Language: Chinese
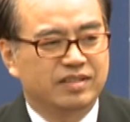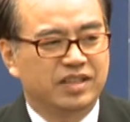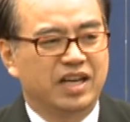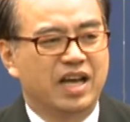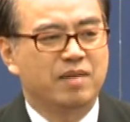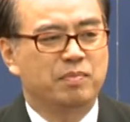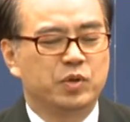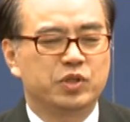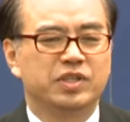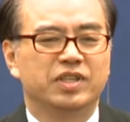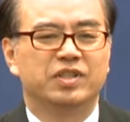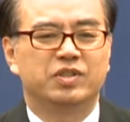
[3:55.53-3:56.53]
这个不
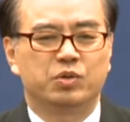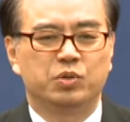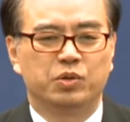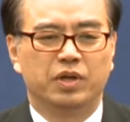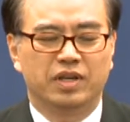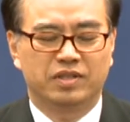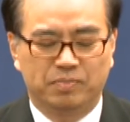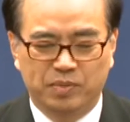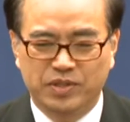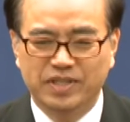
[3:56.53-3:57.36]
是主，呃，不